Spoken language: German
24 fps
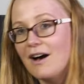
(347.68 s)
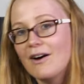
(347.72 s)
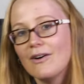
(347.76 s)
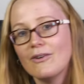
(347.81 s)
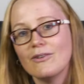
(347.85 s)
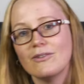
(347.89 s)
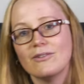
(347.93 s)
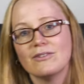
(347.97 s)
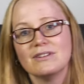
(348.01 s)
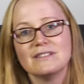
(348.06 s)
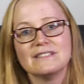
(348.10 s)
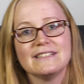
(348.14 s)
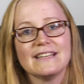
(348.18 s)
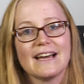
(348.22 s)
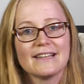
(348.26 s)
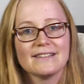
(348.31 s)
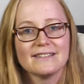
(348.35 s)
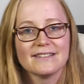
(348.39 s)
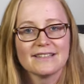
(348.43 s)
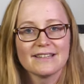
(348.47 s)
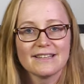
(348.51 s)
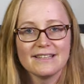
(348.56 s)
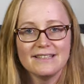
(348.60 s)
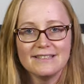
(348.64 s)
Und die
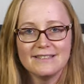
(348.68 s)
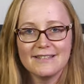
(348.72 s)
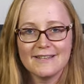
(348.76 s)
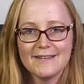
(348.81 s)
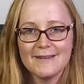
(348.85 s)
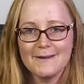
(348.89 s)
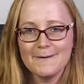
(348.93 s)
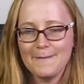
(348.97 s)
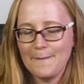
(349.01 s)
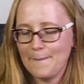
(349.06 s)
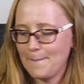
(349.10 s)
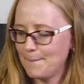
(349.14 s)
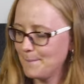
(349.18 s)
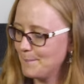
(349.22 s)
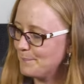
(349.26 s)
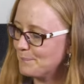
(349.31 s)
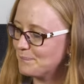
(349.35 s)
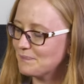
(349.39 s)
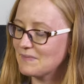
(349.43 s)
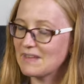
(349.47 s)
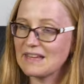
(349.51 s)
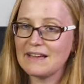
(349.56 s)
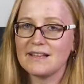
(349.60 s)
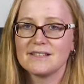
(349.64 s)
andere Idee
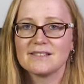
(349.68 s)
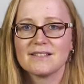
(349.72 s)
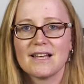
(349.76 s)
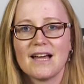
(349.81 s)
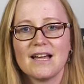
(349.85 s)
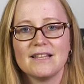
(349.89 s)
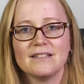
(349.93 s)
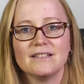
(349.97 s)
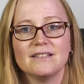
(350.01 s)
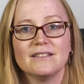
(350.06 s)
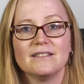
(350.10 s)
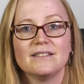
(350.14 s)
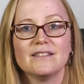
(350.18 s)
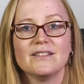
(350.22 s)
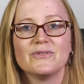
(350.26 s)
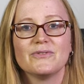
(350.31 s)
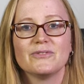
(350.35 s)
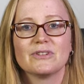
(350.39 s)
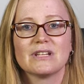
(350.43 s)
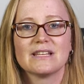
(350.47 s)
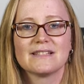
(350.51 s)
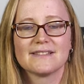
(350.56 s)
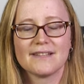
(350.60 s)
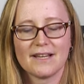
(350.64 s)
ist eine Idee
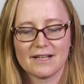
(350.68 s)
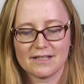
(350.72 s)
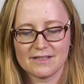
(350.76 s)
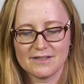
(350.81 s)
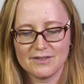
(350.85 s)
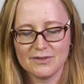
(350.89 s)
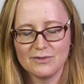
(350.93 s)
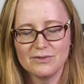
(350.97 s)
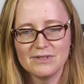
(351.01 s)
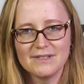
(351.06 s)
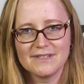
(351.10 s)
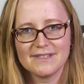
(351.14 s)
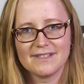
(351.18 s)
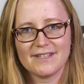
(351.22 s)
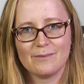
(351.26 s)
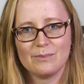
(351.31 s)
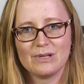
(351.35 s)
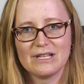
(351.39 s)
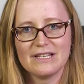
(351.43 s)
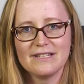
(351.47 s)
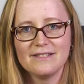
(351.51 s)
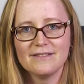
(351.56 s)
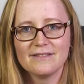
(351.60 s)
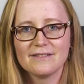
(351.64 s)
für das
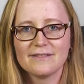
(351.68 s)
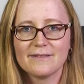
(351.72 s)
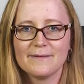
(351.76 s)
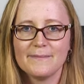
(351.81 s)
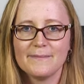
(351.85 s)
Aktionstablett.